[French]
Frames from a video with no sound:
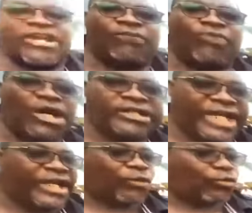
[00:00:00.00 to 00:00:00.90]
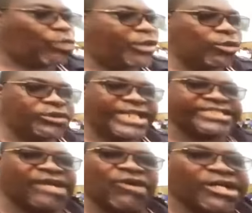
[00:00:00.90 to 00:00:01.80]
presque un mois, dans les couloirs de
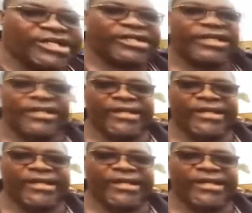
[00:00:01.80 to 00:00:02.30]
l'hôtel Sawa,